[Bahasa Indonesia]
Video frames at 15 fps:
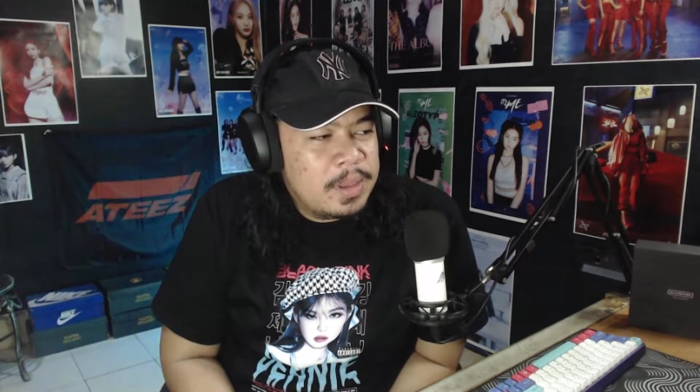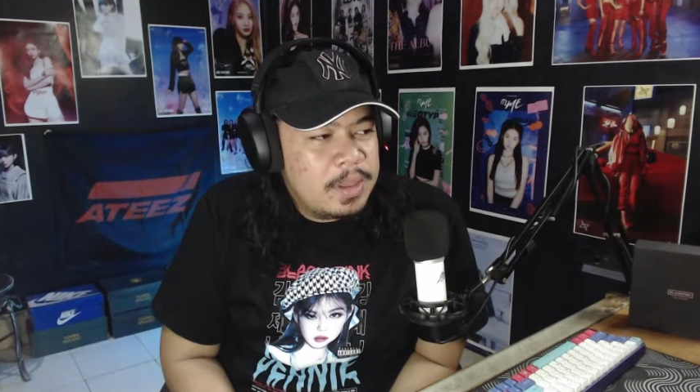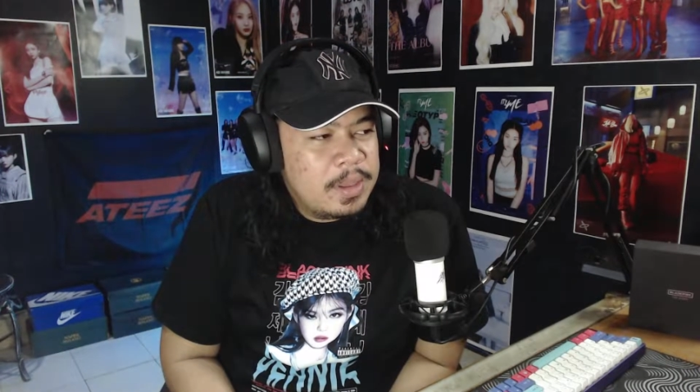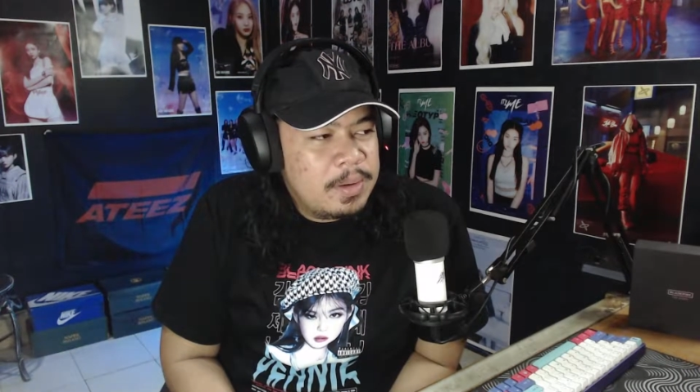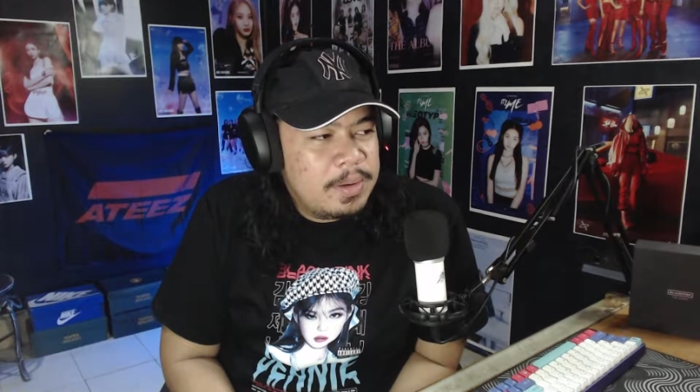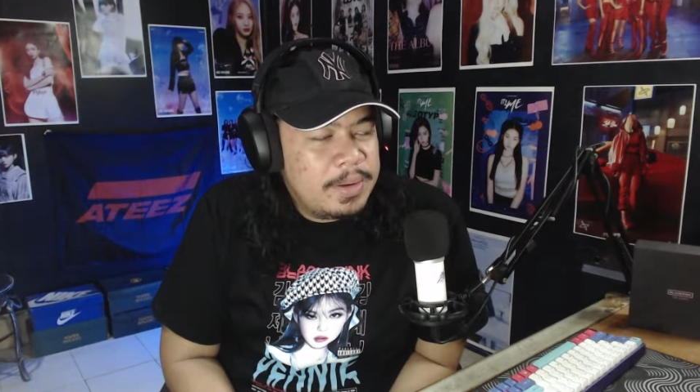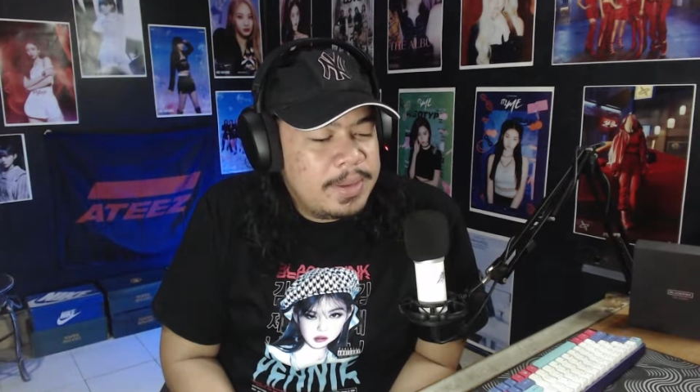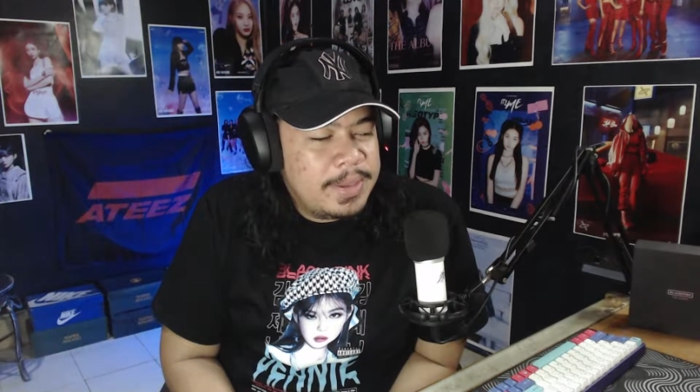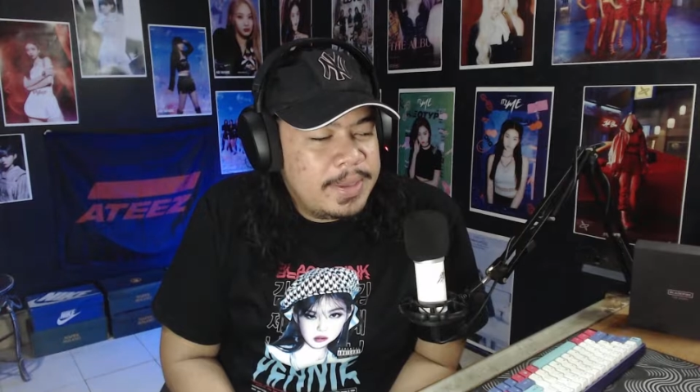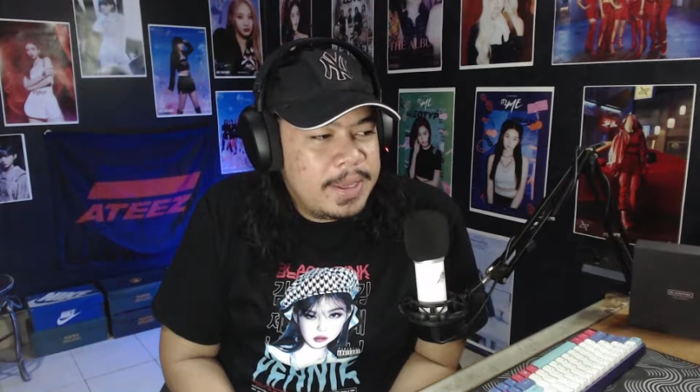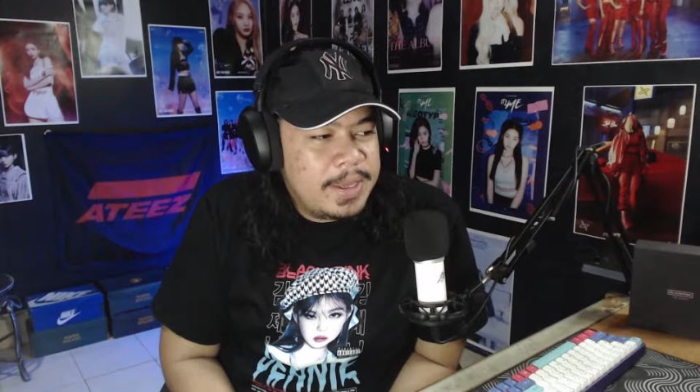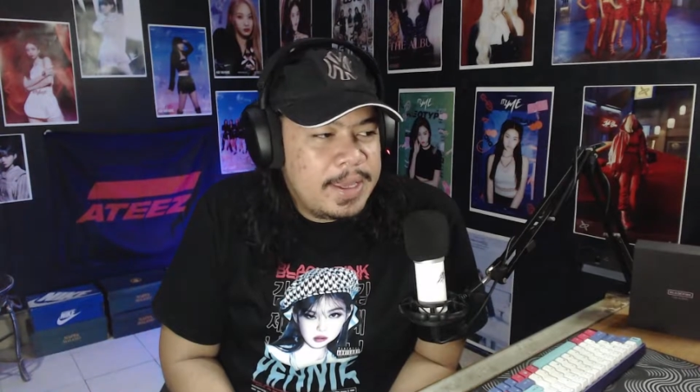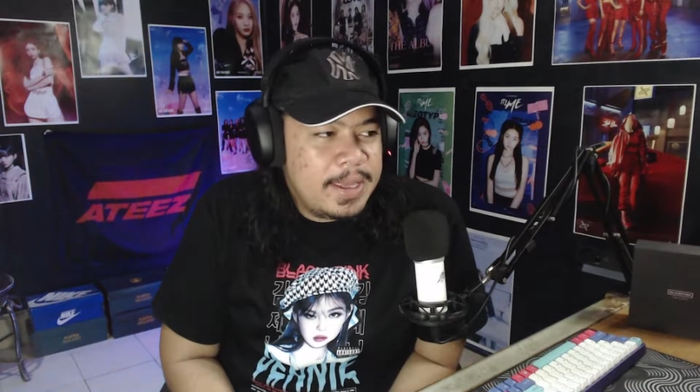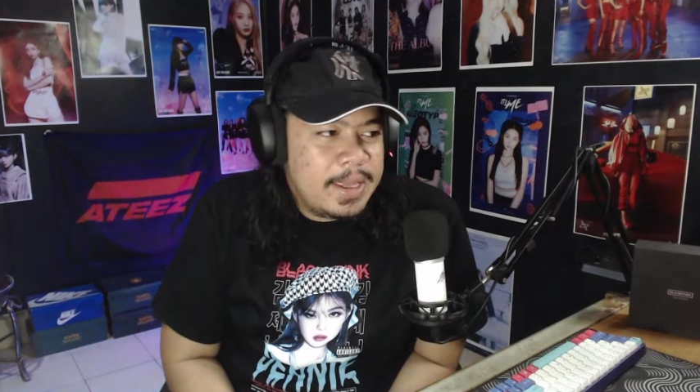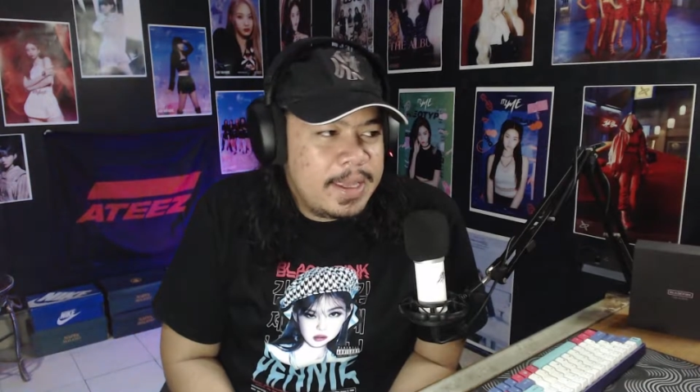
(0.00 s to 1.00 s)
Ya,
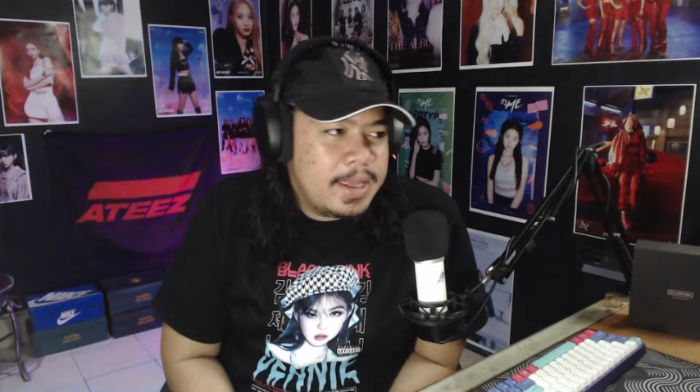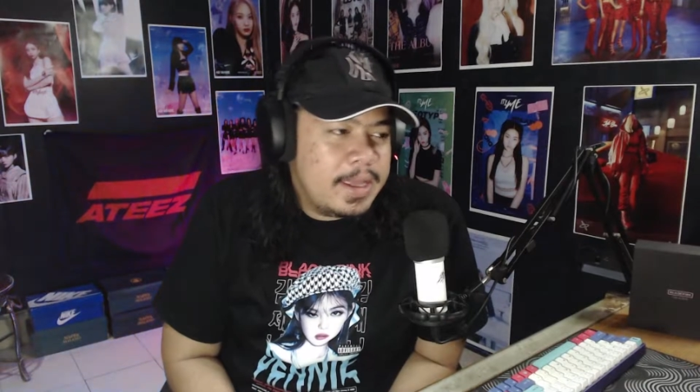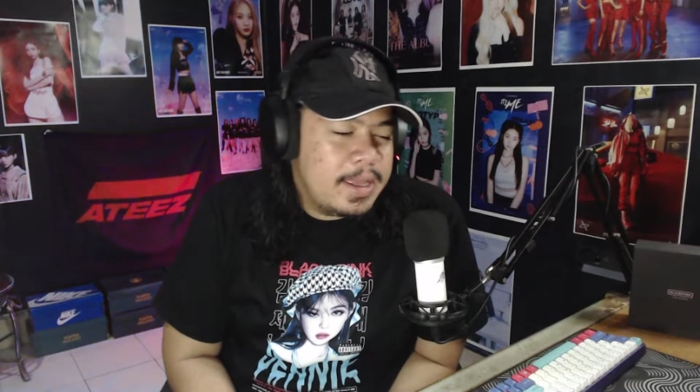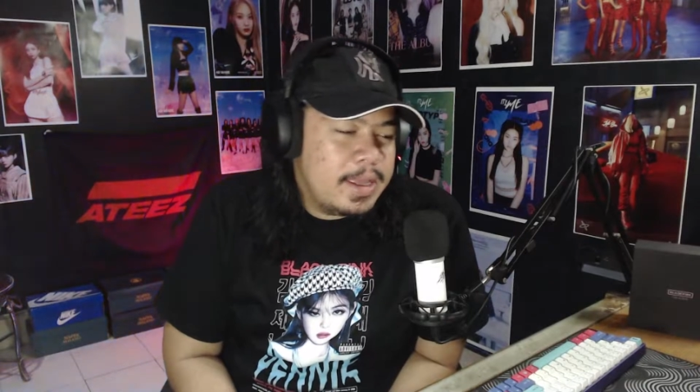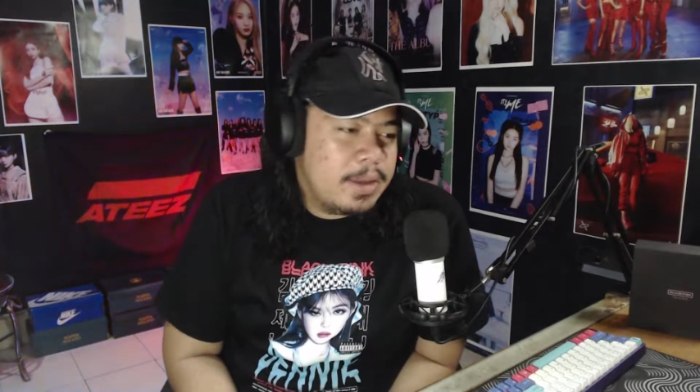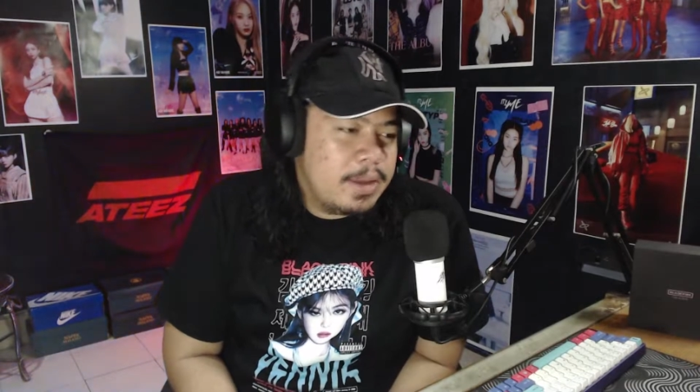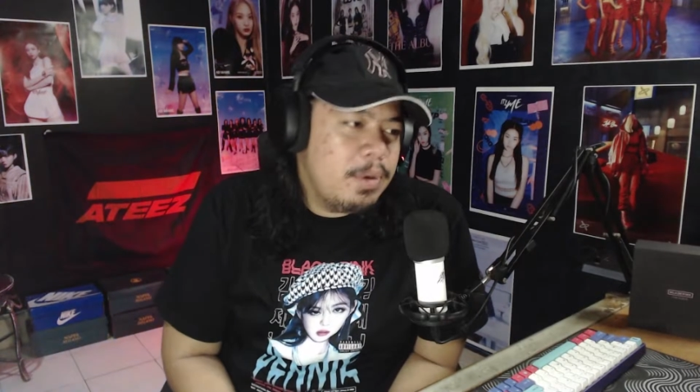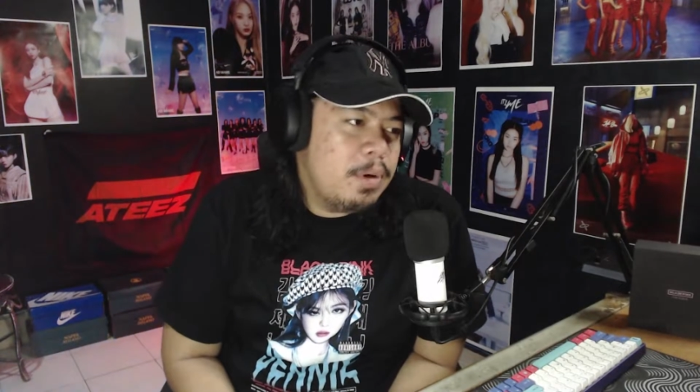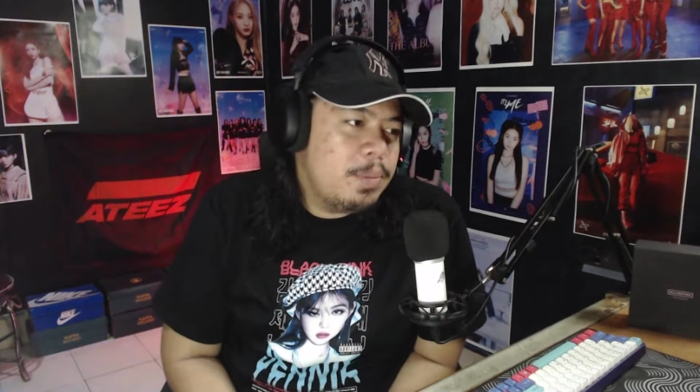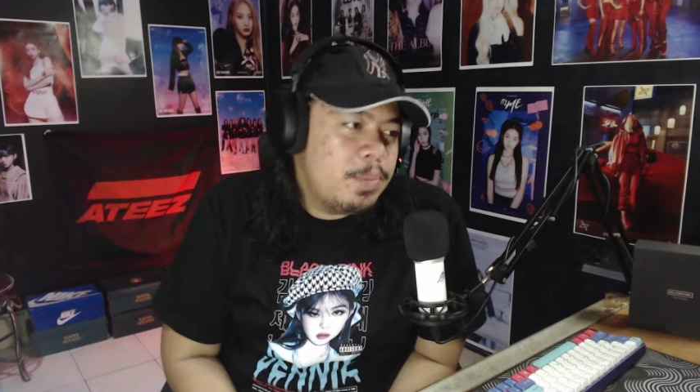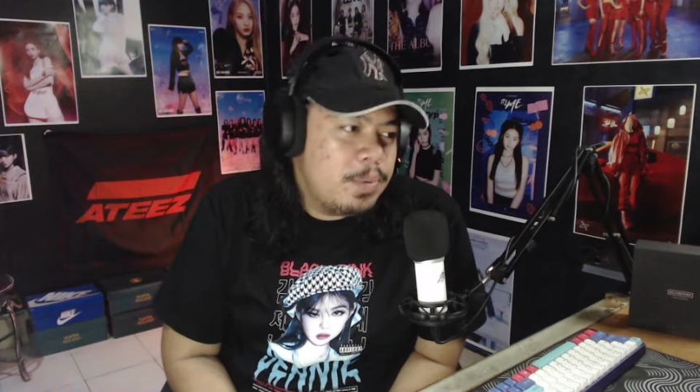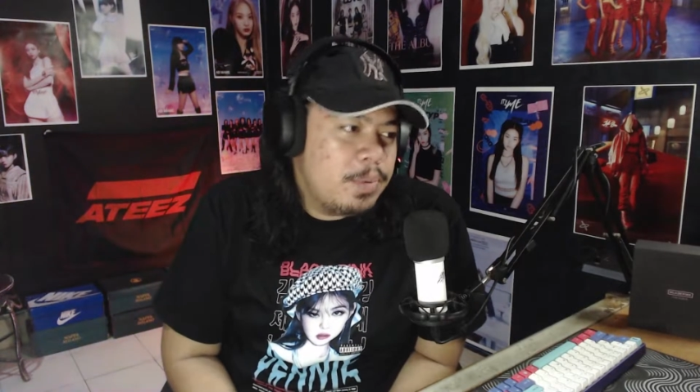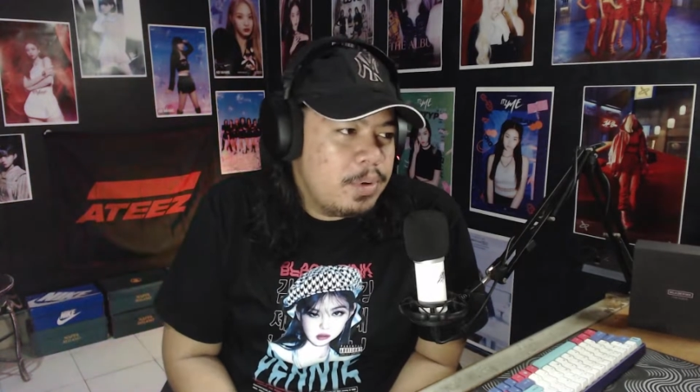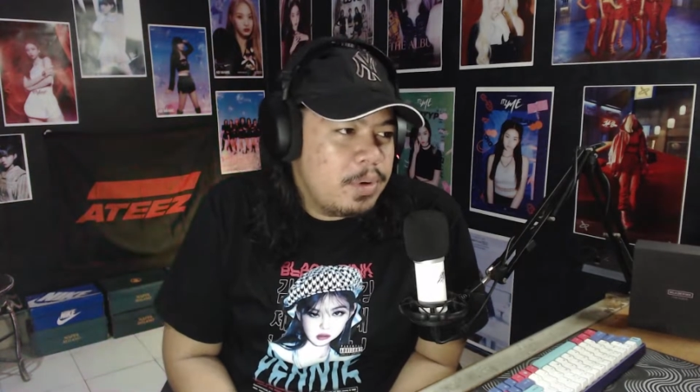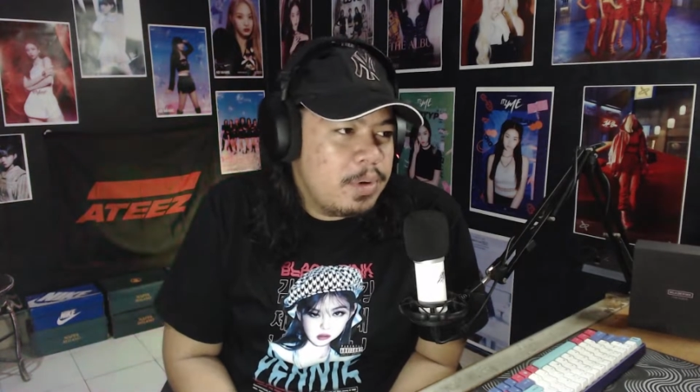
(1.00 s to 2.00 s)
walaupun